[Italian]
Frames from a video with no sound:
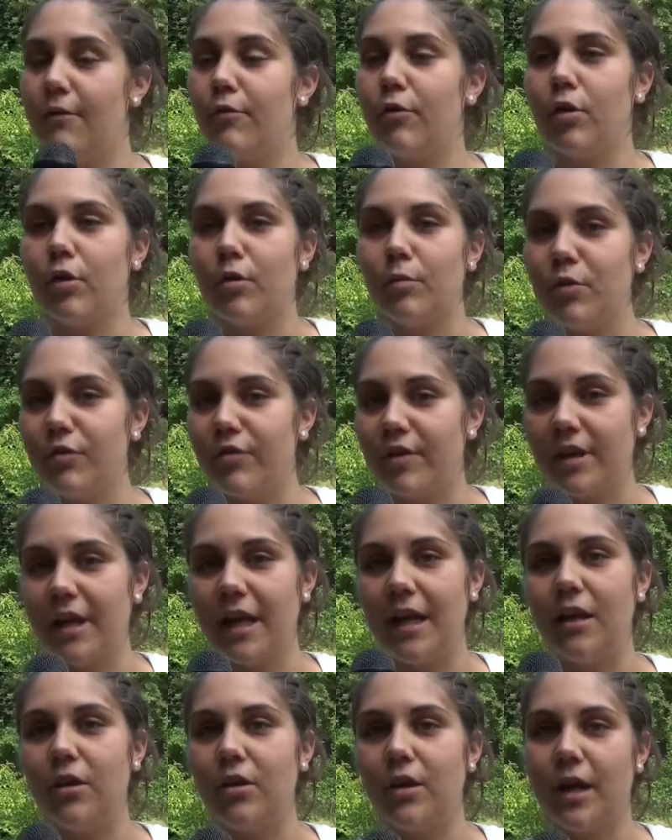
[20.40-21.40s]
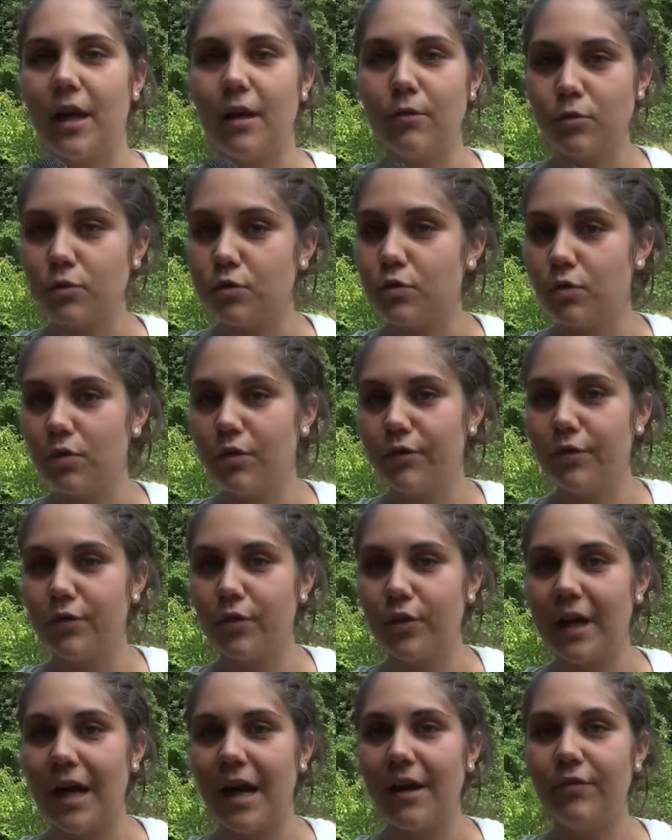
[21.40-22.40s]
Lavoro con mio fratello che ha uno studio
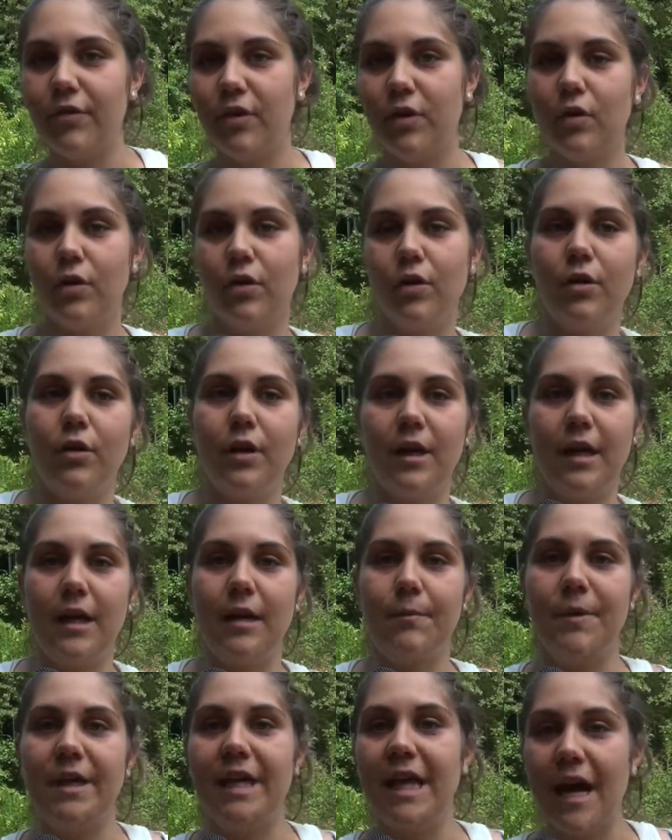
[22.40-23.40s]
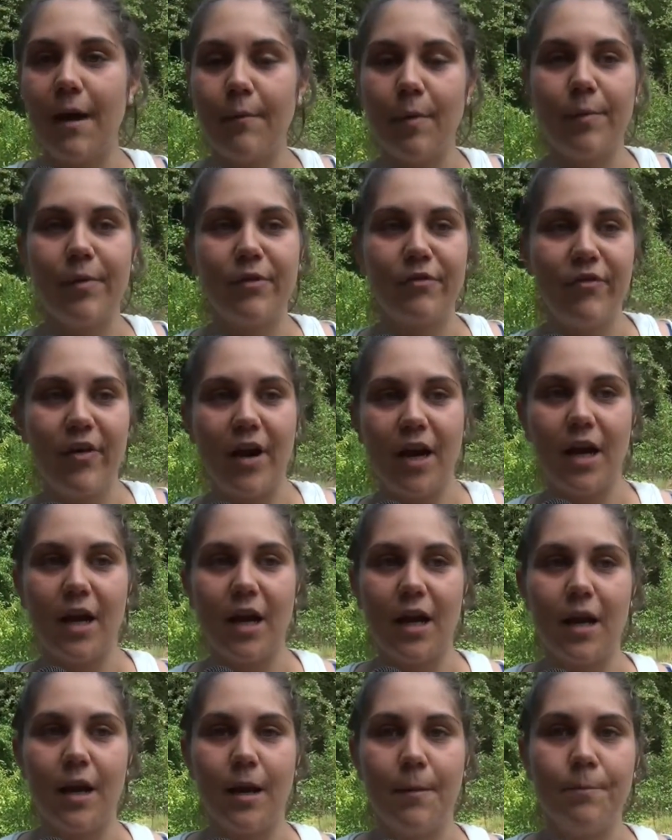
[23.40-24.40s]
fotografico e mi chiama per
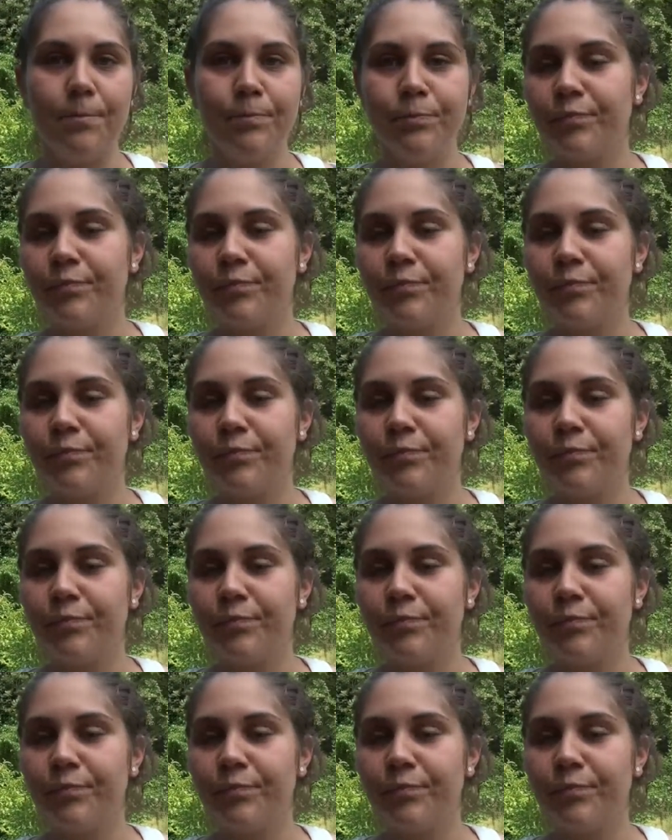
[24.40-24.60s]
fare